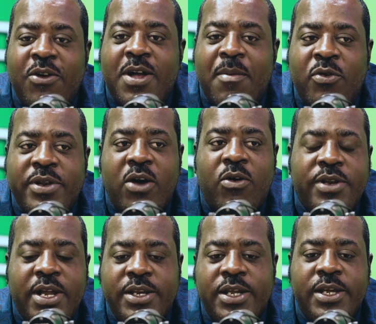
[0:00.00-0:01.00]
au Gabon, on a, on
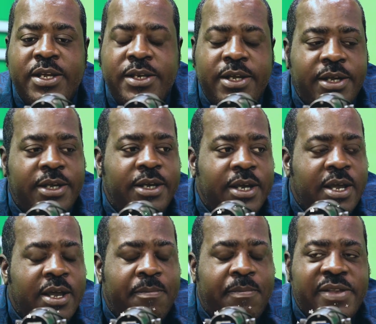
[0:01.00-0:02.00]
a des,
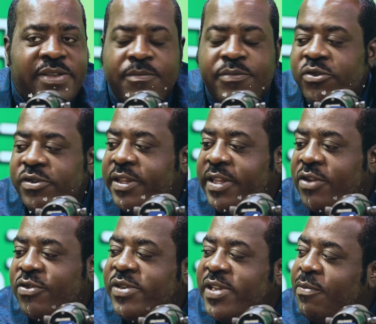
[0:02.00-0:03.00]
Par exemple, si on
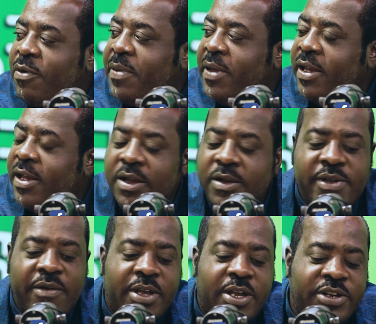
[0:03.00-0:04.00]
s'intéresse aux épopées, vous mhm.
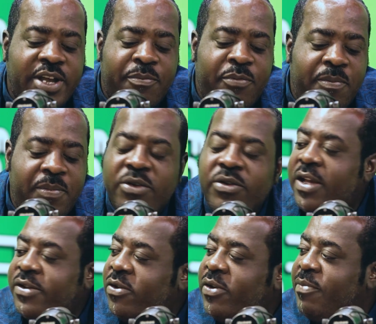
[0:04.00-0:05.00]
savez que chaque peuple a, une, à
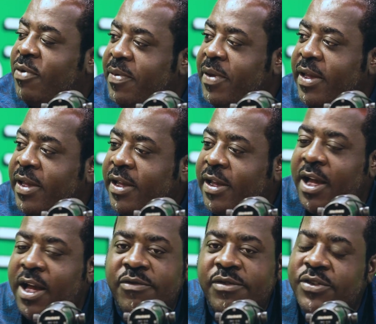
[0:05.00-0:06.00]
son épopée.
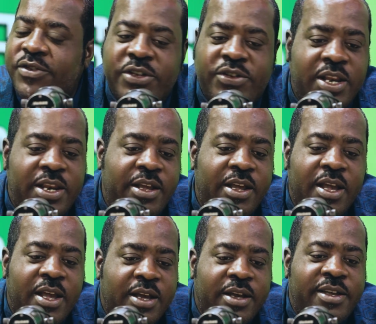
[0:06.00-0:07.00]
ah, vous êtes chez les
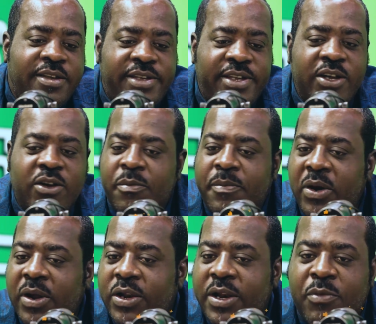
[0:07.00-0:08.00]
Guissir, on
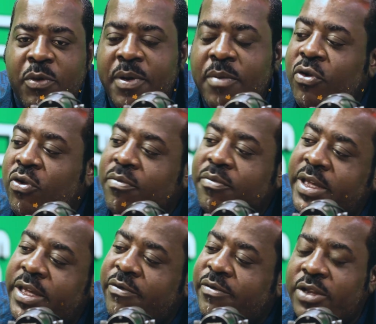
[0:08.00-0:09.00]
parlera de l'épopée
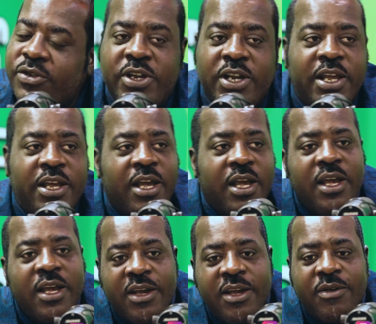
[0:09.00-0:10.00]
Moulombi, vous êtes chez les.
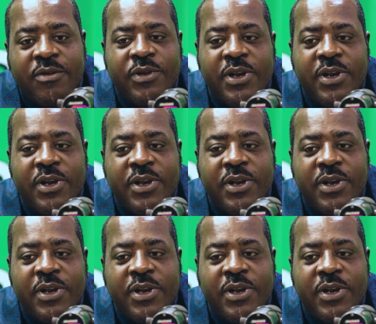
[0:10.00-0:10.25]
Nzebi. Euh,